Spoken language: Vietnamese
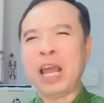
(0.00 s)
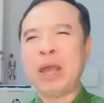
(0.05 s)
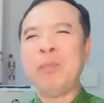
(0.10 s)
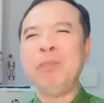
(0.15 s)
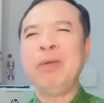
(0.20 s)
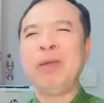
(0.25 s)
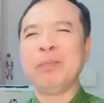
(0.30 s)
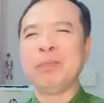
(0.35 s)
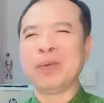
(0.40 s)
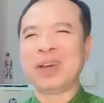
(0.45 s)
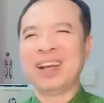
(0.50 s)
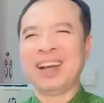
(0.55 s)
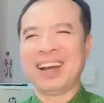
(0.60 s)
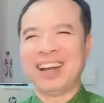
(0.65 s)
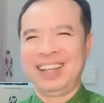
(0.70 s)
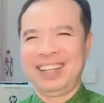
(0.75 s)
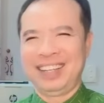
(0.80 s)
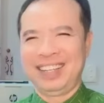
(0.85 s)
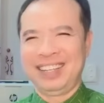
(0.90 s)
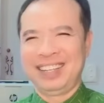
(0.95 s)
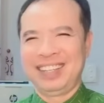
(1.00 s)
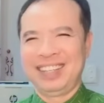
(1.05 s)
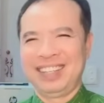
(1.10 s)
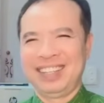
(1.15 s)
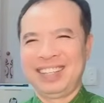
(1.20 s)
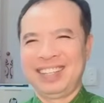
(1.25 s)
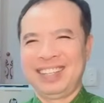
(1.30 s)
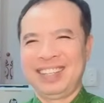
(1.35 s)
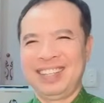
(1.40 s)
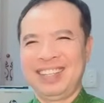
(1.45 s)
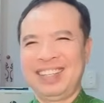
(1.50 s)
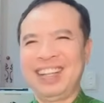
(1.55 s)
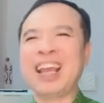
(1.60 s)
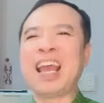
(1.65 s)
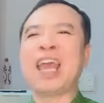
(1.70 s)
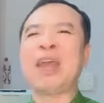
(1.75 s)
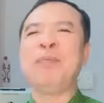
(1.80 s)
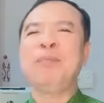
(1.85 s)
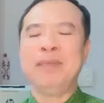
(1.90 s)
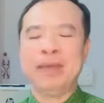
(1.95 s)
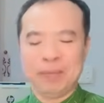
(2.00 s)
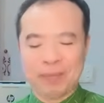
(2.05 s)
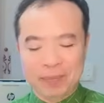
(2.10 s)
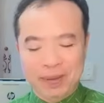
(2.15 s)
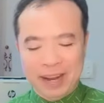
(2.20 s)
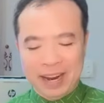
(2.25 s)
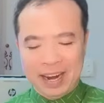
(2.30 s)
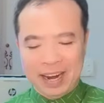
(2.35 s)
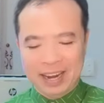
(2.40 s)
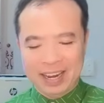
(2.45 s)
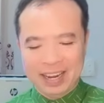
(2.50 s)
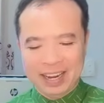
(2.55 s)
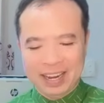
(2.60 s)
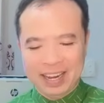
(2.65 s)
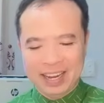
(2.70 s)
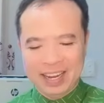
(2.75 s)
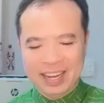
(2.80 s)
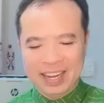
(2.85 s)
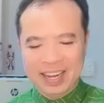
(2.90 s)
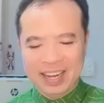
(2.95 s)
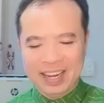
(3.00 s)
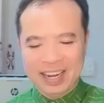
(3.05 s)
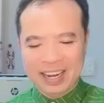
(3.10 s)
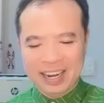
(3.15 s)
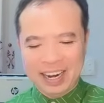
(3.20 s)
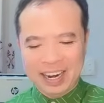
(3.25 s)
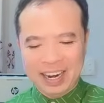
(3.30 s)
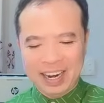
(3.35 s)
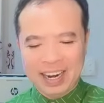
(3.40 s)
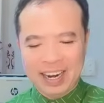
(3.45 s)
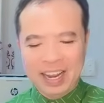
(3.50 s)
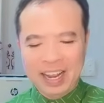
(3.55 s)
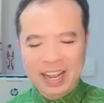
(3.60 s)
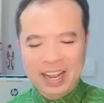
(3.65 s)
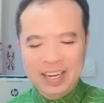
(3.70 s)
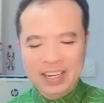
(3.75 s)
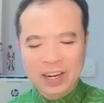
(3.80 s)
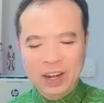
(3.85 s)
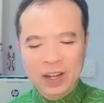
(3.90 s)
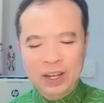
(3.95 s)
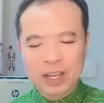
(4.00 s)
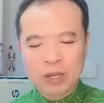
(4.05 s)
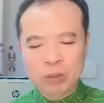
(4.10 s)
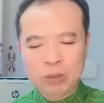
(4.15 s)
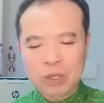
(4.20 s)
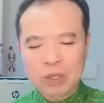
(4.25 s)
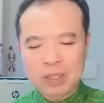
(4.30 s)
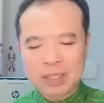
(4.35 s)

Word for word: nhưng hãy mỉm cười nhưng hãy mỉm cười à. rồi